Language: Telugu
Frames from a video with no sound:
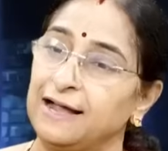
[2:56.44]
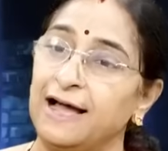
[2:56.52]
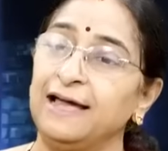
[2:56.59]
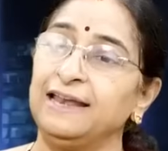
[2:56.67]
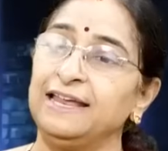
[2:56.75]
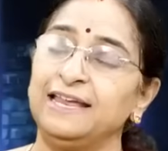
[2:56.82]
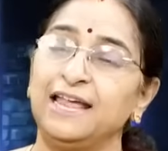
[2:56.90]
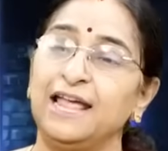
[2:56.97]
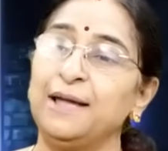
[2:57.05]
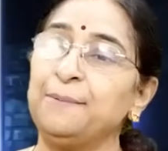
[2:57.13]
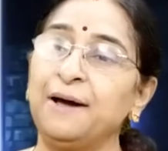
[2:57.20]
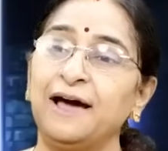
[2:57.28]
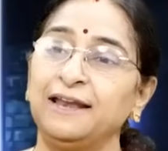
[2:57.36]
కానీ ఏ
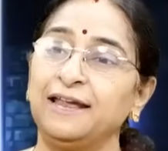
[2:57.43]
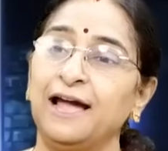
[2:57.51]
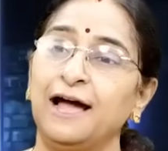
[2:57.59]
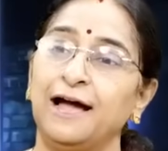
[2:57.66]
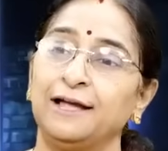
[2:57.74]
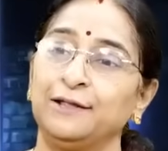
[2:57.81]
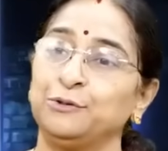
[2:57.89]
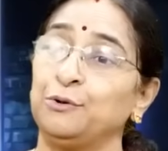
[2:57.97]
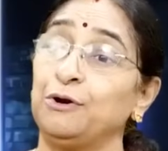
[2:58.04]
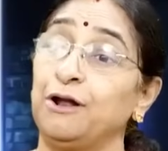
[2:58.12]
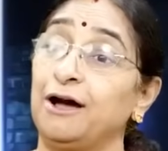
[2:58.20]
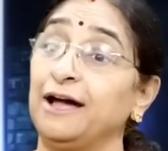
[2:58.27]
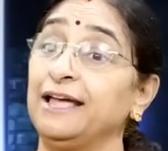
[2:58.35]
భార్య ఆయనతో
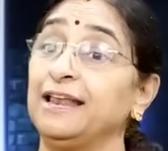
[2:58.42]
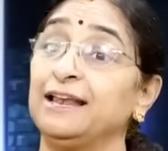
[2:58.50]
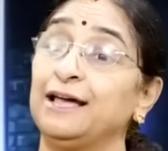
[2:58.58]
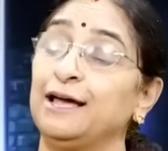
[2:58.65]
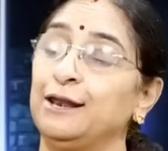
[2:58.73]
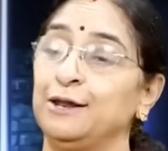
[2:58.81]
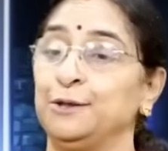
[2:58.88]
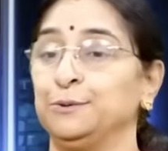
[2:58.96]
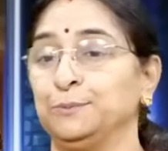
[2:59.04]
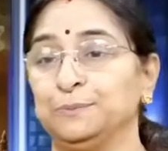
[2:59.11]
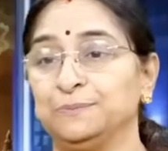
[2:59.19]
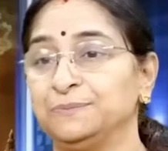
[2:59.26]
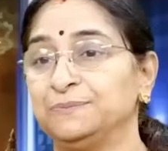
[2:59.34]
లాయల్గా లేదు
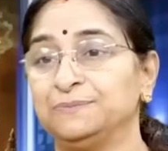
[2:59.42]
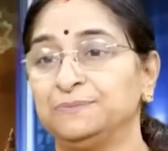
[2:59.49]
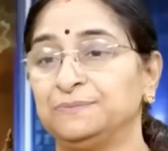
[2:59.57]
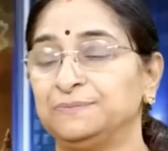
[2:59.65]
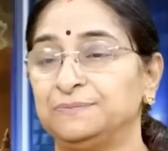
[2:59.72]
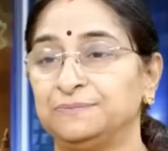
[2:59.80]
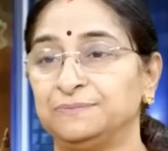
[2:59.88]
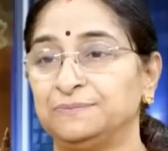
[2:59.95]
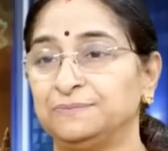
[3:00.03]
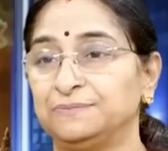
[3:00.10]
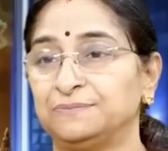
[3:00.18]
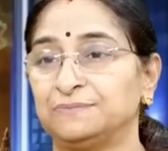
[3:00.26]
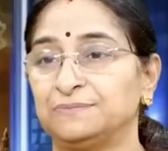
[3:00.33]

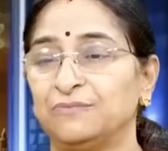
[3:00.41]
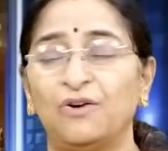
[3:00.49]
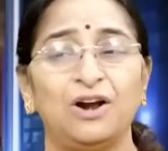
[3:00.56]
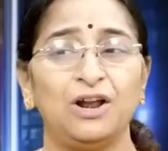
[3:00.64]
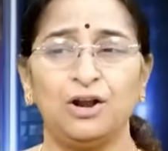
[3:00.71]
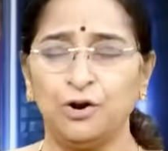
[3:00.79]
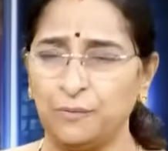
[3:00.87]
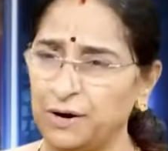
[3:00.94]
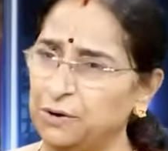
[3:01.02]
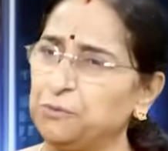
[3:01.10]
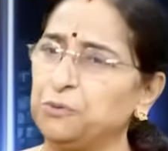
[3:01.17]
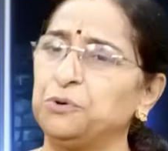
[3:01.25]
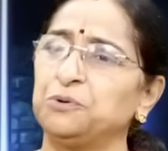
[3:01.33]
వాళ్ళల్లో
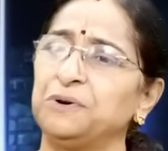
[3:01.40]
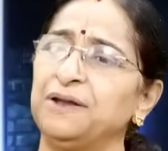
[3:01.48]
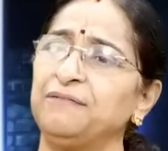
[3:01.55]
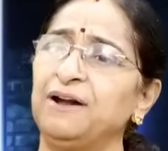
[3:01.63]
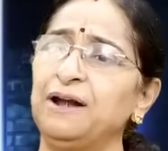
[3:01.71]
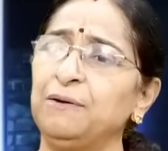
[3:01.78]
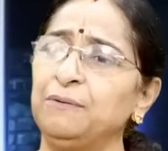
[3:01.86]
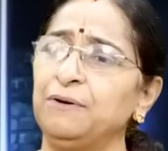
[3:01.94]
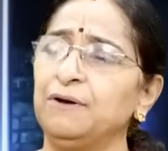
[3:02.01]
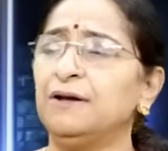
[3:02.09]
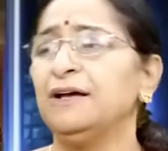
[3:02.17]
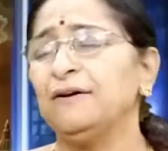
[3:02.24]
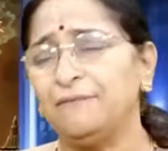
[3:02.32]
వాళ్ళు కొట్టుకునేవాళ్ళు
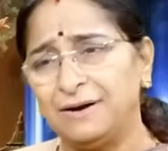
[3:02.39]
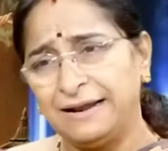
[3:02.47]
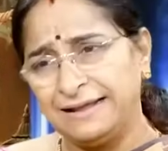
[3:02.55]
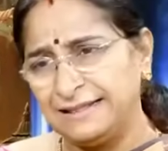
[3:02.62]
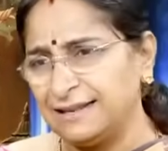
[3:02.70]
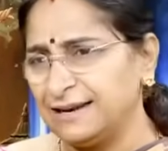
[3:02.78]
వాళ్ళకి